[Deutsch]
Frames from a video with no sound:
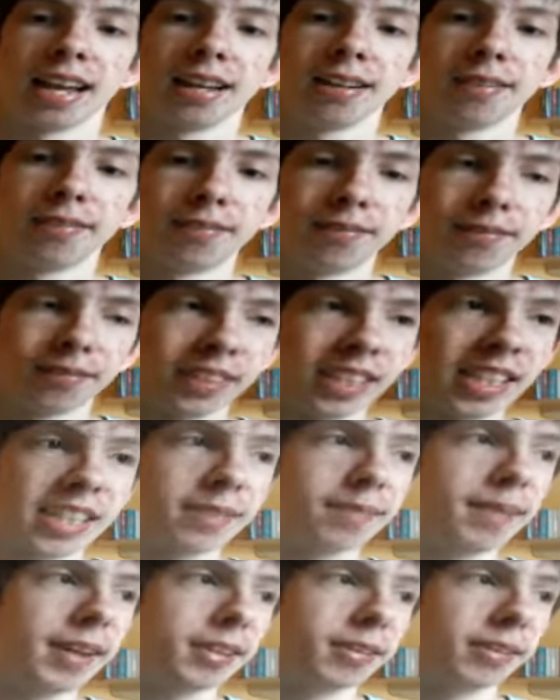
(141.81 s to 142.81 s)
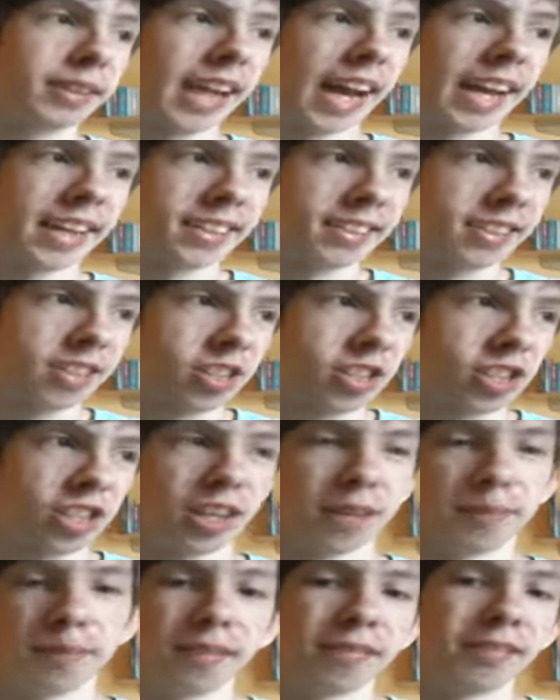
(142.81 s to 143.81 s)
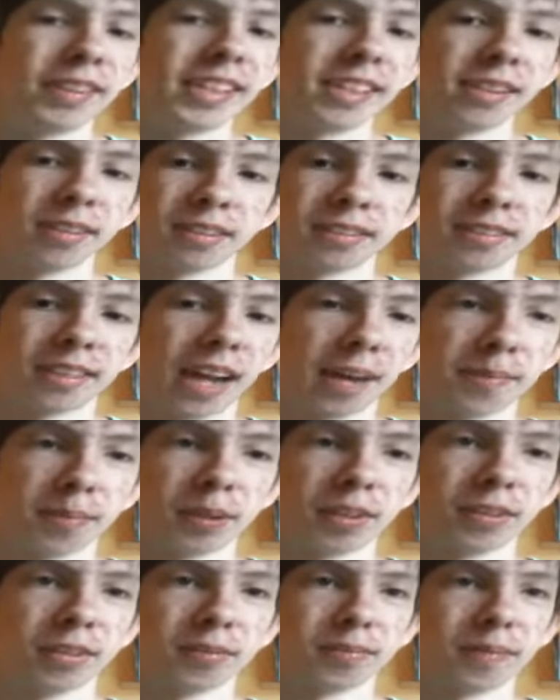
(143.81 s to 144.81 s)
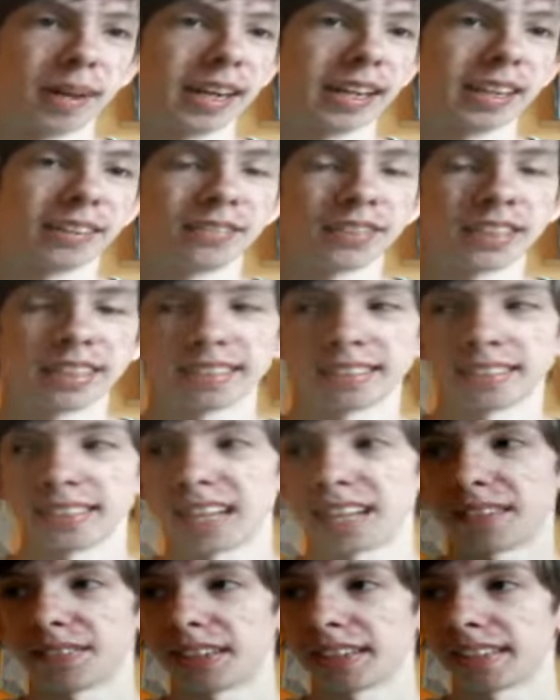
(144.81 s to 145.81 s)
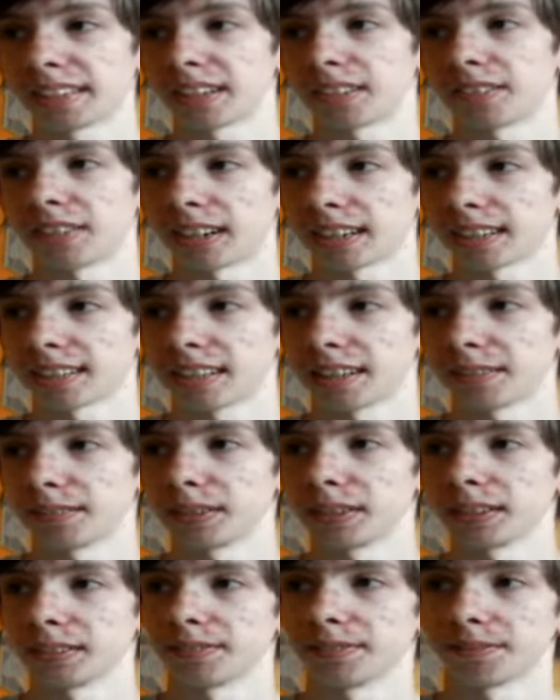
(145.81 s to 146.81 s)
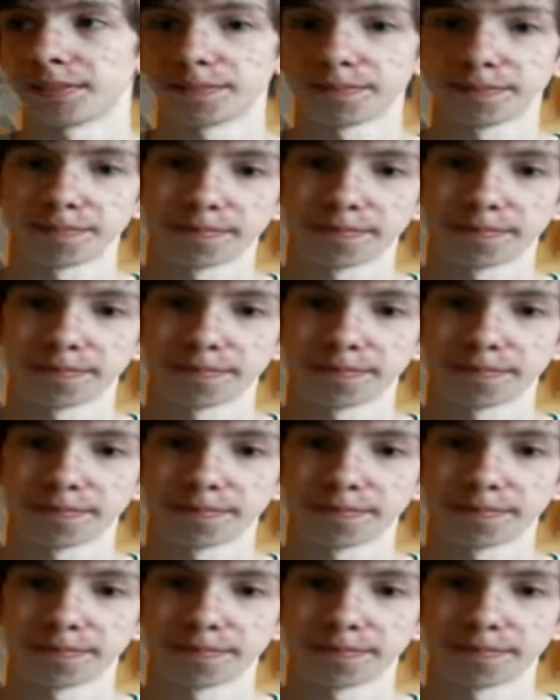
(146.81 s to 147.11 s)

äh, nicht mehr so ganz schlimme Videos ab und zu mache, wie ich sie damals gemacht habe.